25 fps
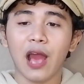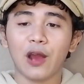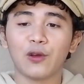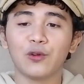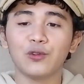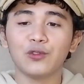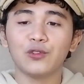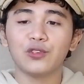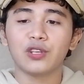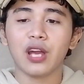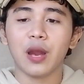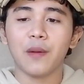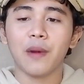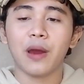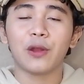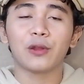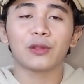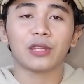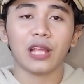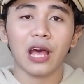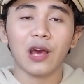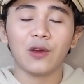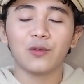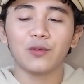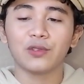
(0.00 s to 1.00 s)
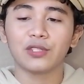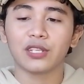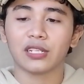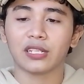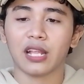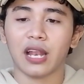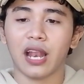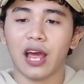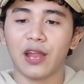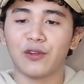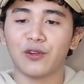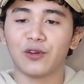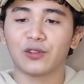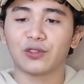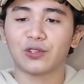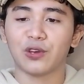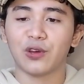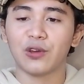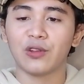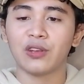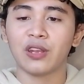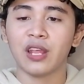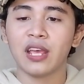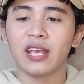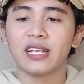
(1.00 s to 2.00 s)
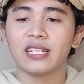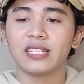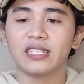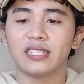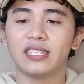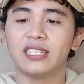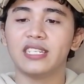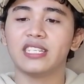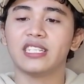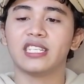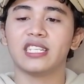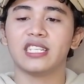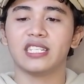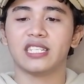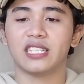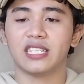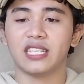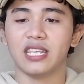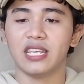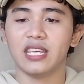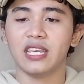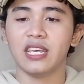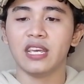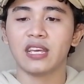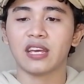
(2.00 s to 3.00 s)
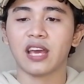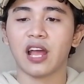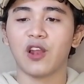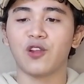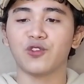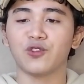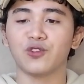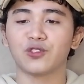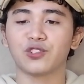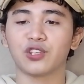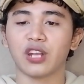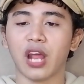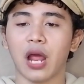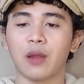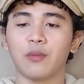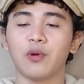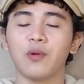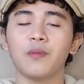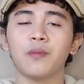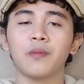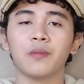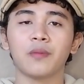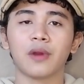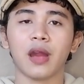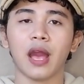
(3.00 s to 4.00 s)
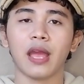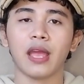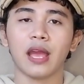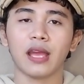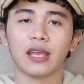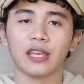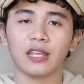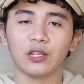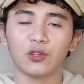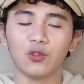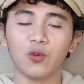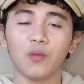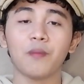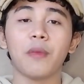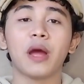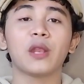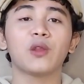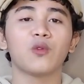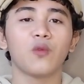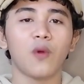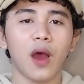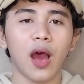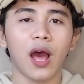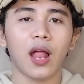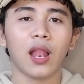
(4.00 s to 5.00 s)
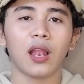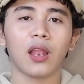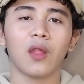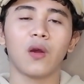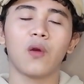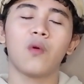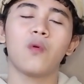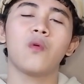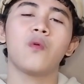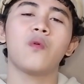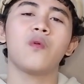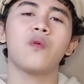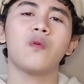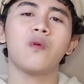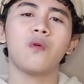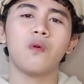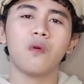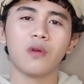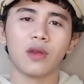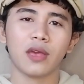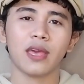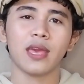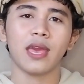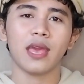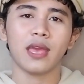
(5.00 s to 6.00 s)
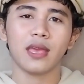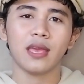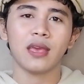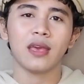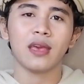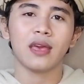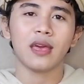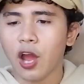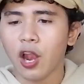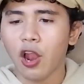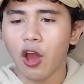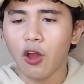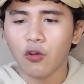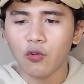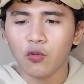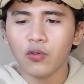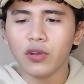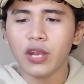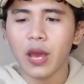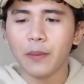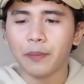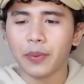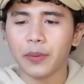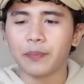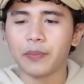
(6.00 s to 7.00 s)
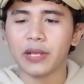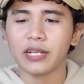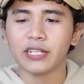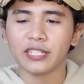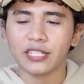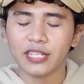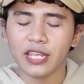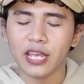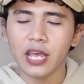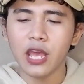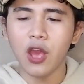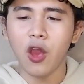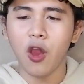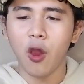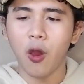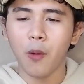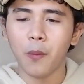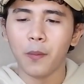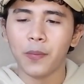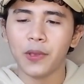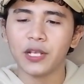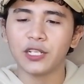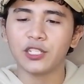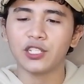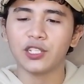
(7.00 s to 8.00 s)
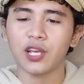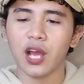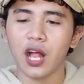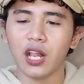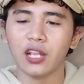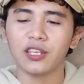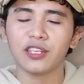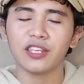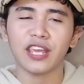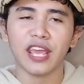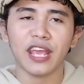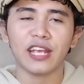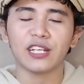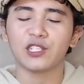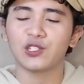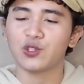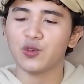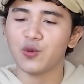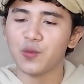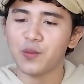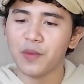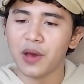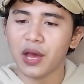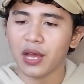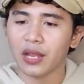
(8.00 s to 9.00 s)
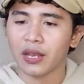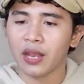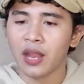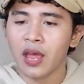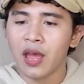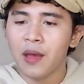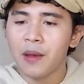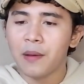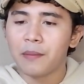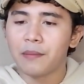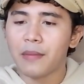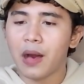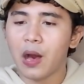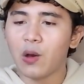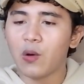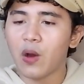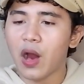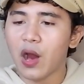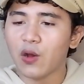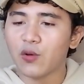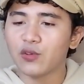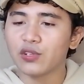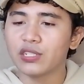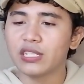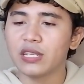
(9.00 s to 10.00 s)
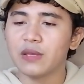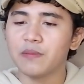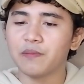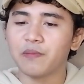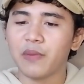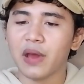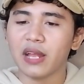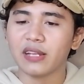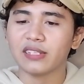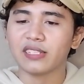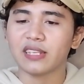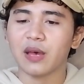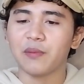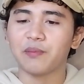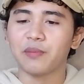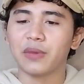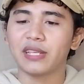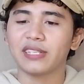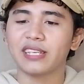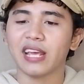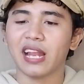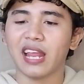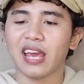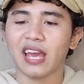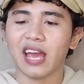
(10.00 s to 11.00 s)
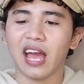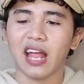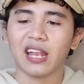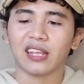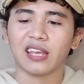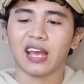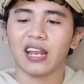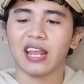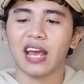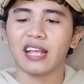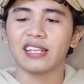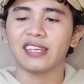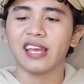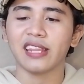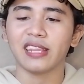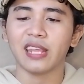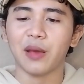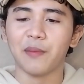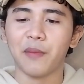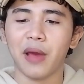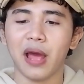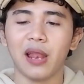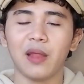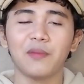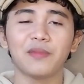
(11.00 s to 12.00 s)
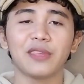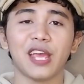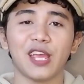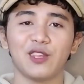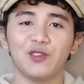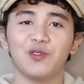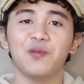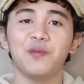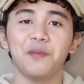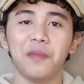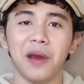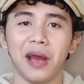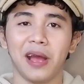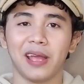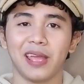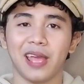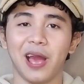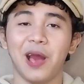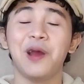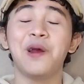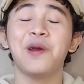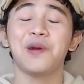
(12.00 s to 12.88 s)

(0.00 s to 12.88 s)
Aku juga baru tahu setelah nonton GCC kalau nyusun album kayak gitu manual. Oke. Okay. Kalau aku dapat PC officialnya Suman, mau aku simpan samping celengan. Kali aja tiap malam nyanyi nyumbang ya.